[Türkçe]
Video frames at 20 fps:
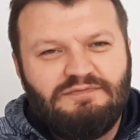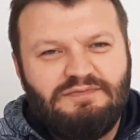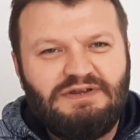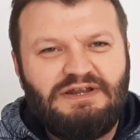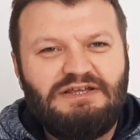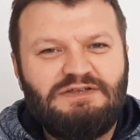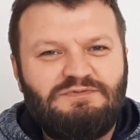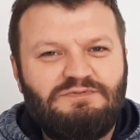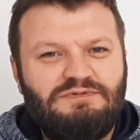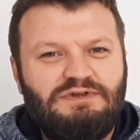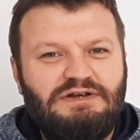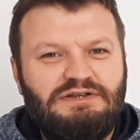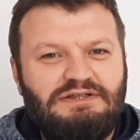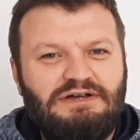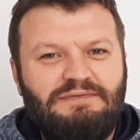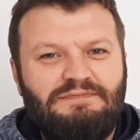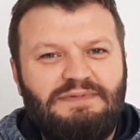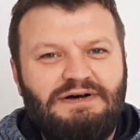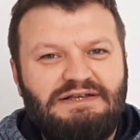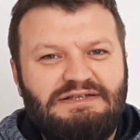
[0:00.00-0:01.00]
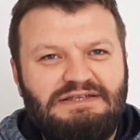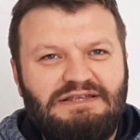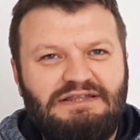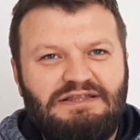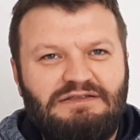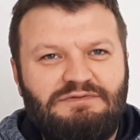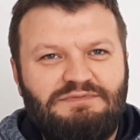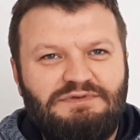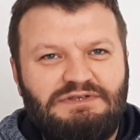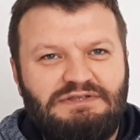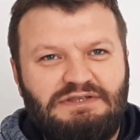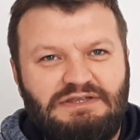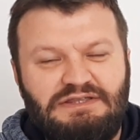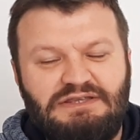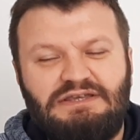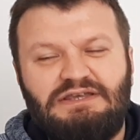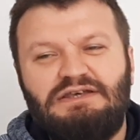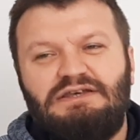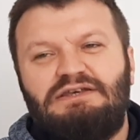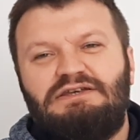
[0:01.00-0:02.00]
Biraz bunlardan bahsedelim
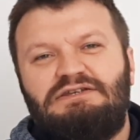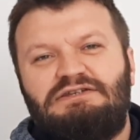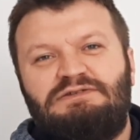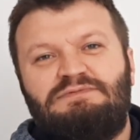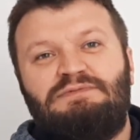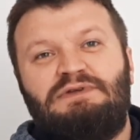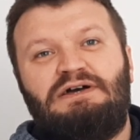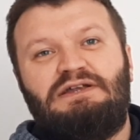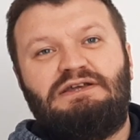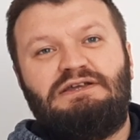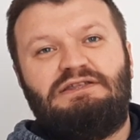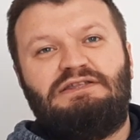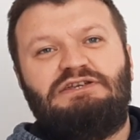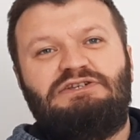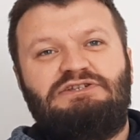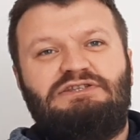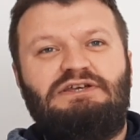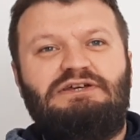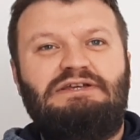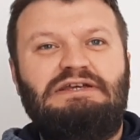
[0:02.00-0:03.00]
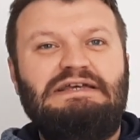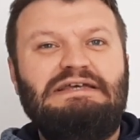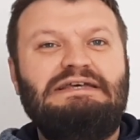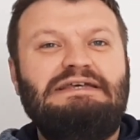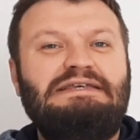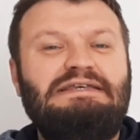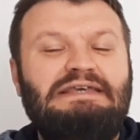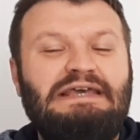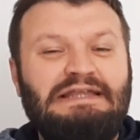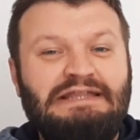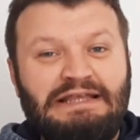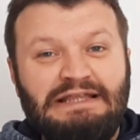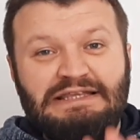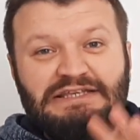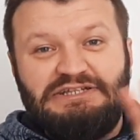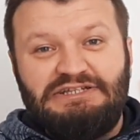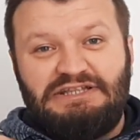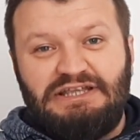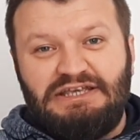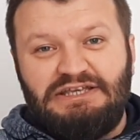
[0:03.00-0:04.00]
istedik. Şimdi arkadaşlar genel
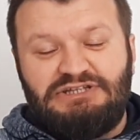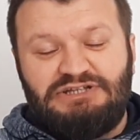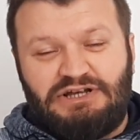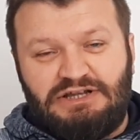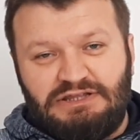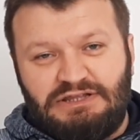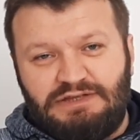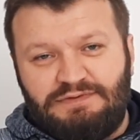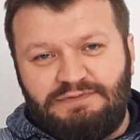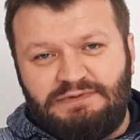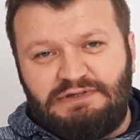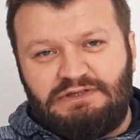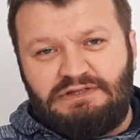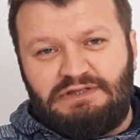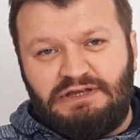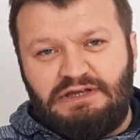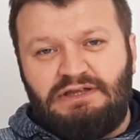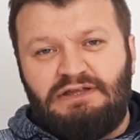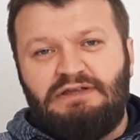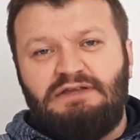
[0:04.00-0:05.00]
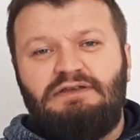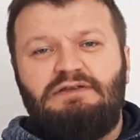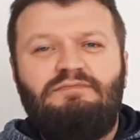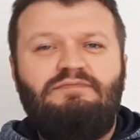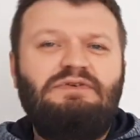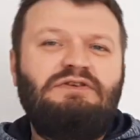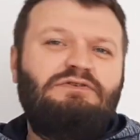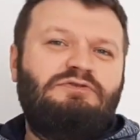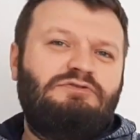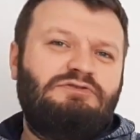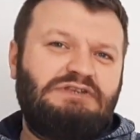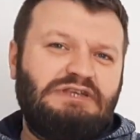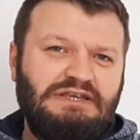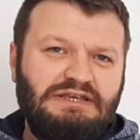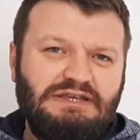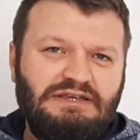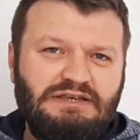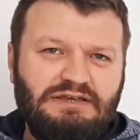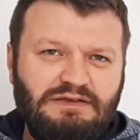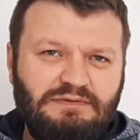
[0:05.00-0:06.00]
işleyiş anlamında bir
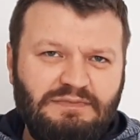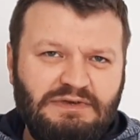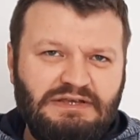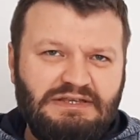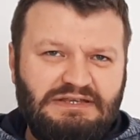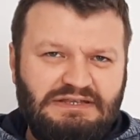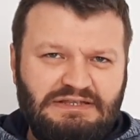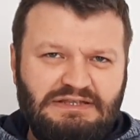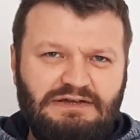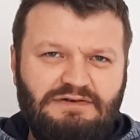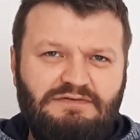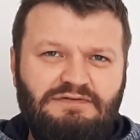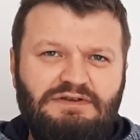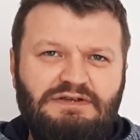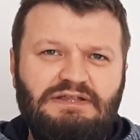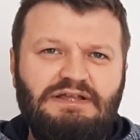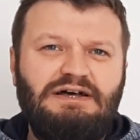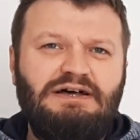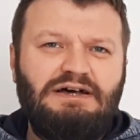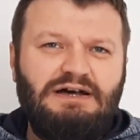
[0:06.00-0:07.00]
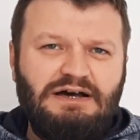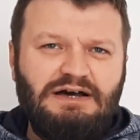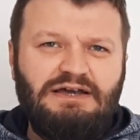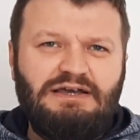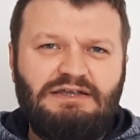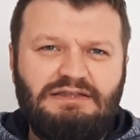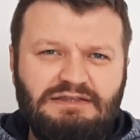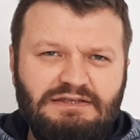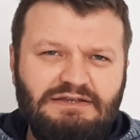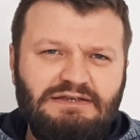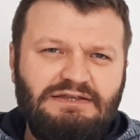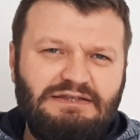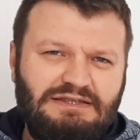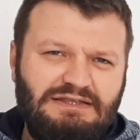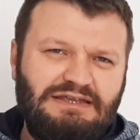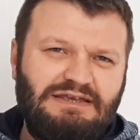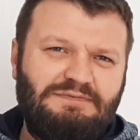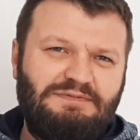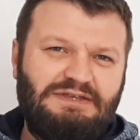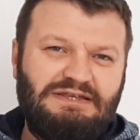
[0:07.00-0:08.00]
ÖSYM sınavıyla aynı
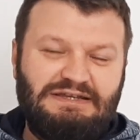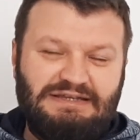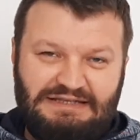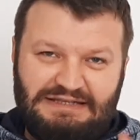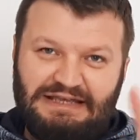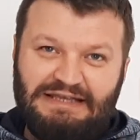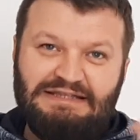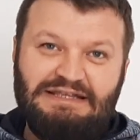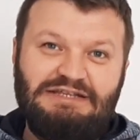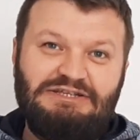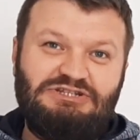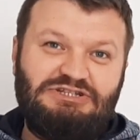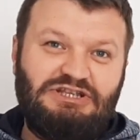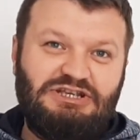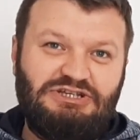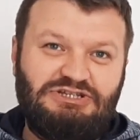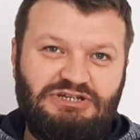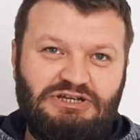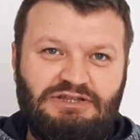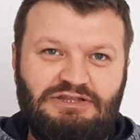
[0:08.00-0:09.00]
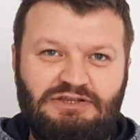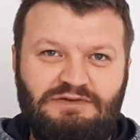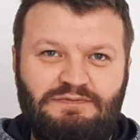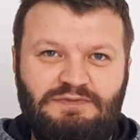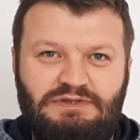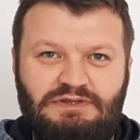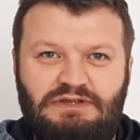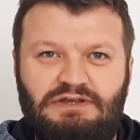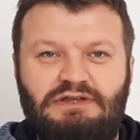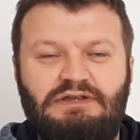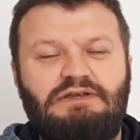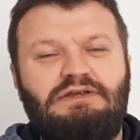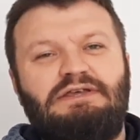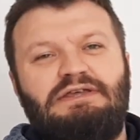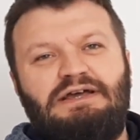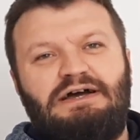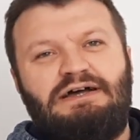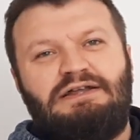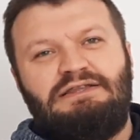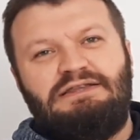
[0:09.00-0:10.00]
diyebiliriz genel işleyiş anlamında.
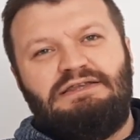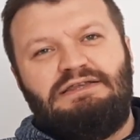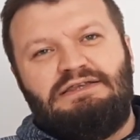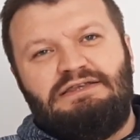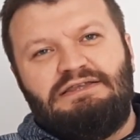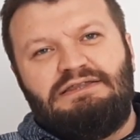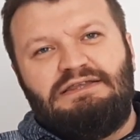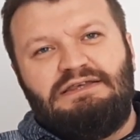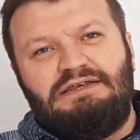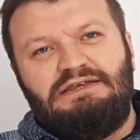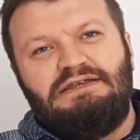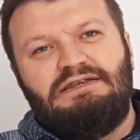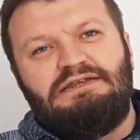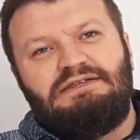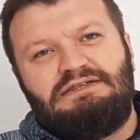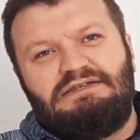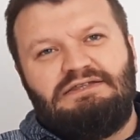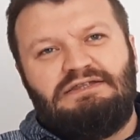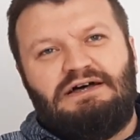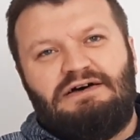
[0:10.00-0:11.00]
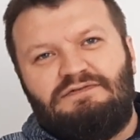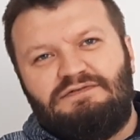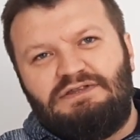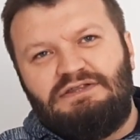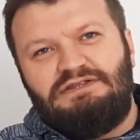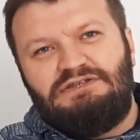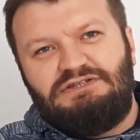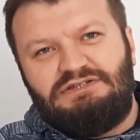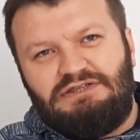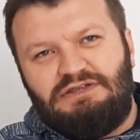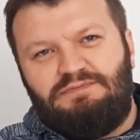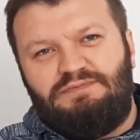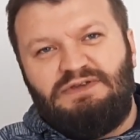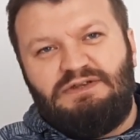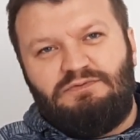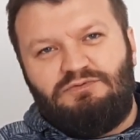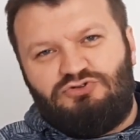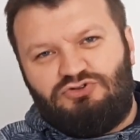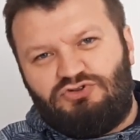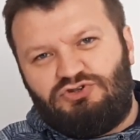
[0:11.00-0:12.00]
Yani yine sınavdan işte
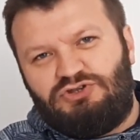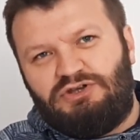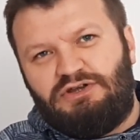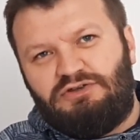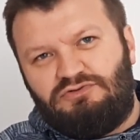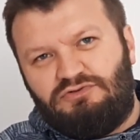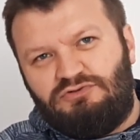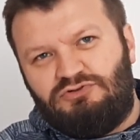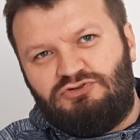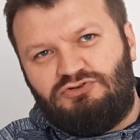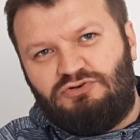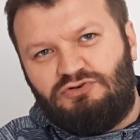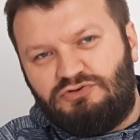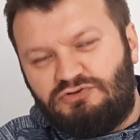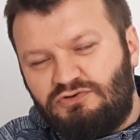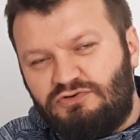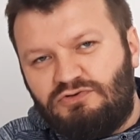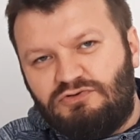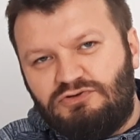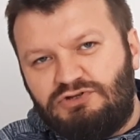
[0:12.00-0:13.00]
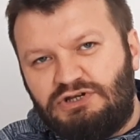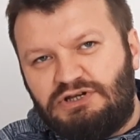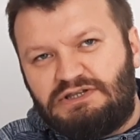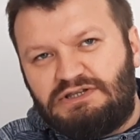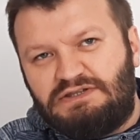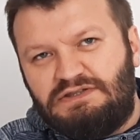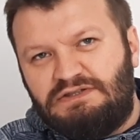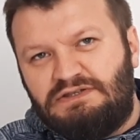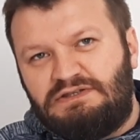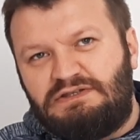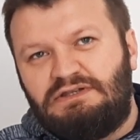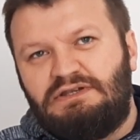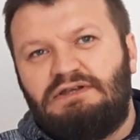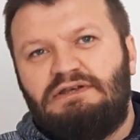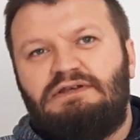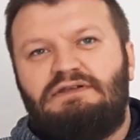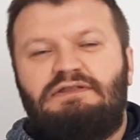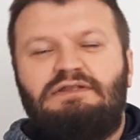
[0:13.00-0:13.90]
bir buçuk saat önce orada olacaksınız.